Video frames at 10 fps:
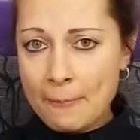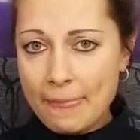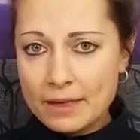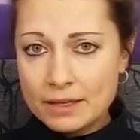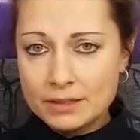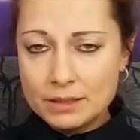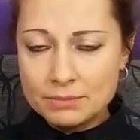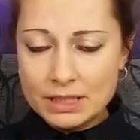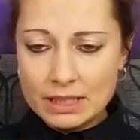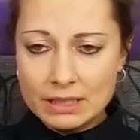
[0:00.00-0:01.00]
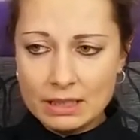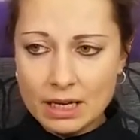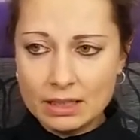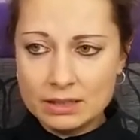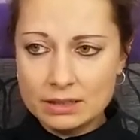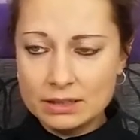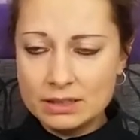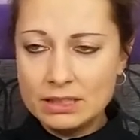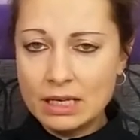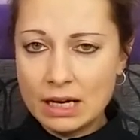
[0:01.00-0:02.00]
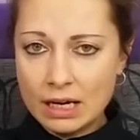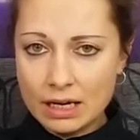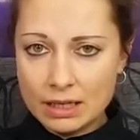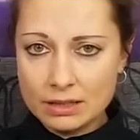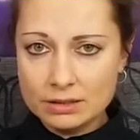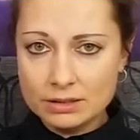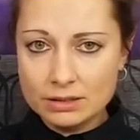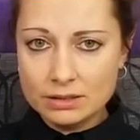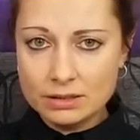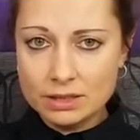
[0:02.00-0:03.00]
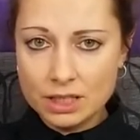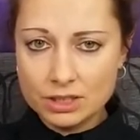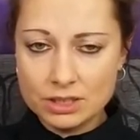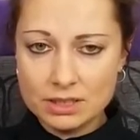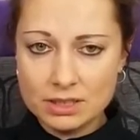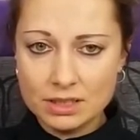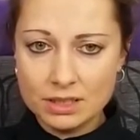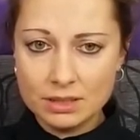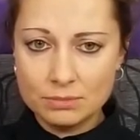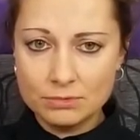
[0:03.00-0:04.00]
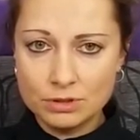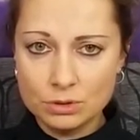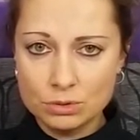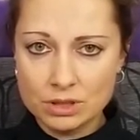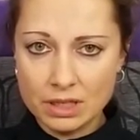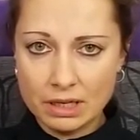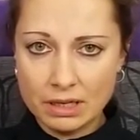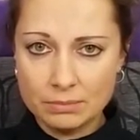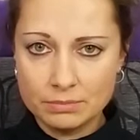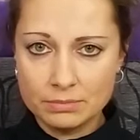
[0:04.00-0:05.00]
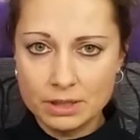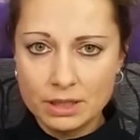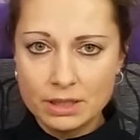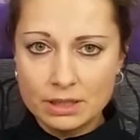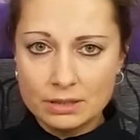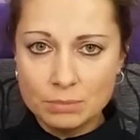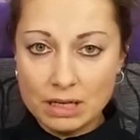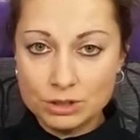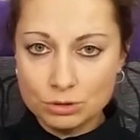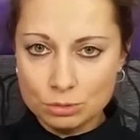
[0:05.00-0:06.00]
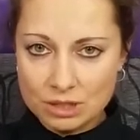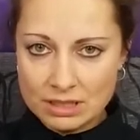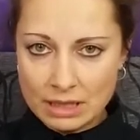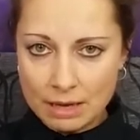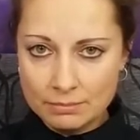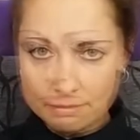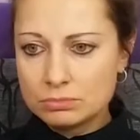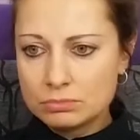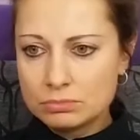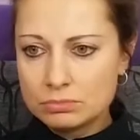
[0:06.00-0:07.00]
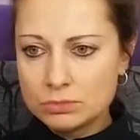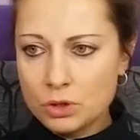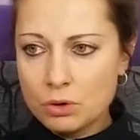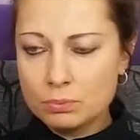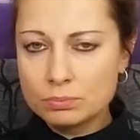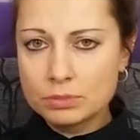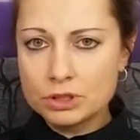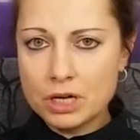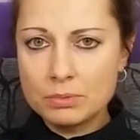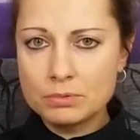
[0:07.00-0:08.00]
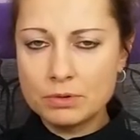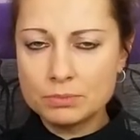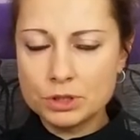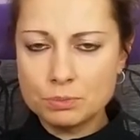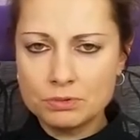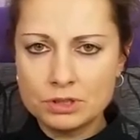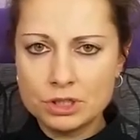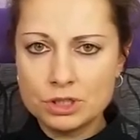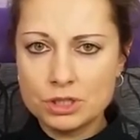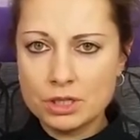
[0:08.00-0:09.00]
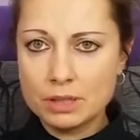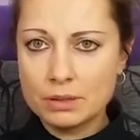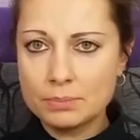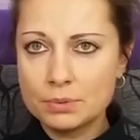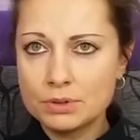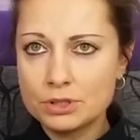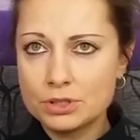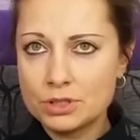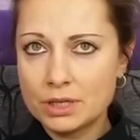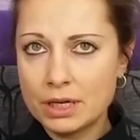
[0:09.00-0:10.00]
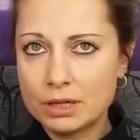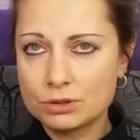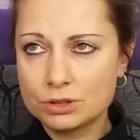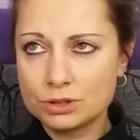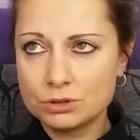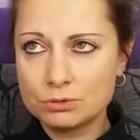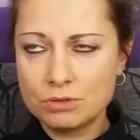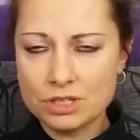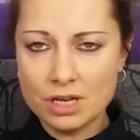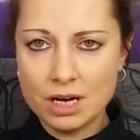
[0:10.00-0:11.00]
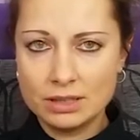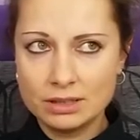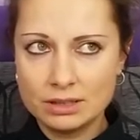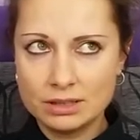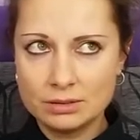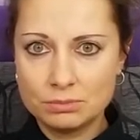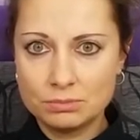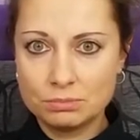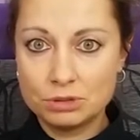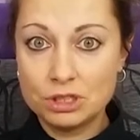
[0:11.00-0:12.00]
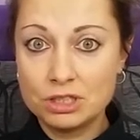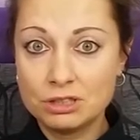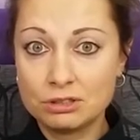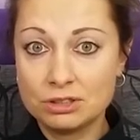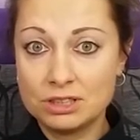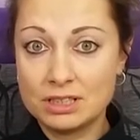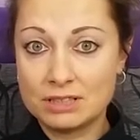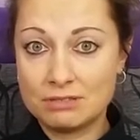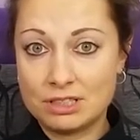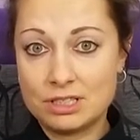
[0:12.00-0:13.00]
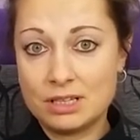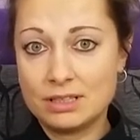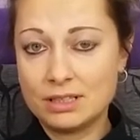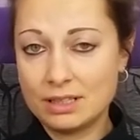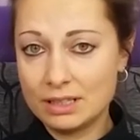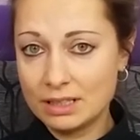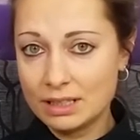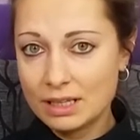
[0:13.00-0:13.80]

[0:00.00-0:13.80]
E, niemniej jednak ja, ja się z tym wirusem bardzo dobrze znam. No, chciałabym Wam też powiedzieć, żebyście jakoś uważali, przyszli rodzice zwłaszcza, na,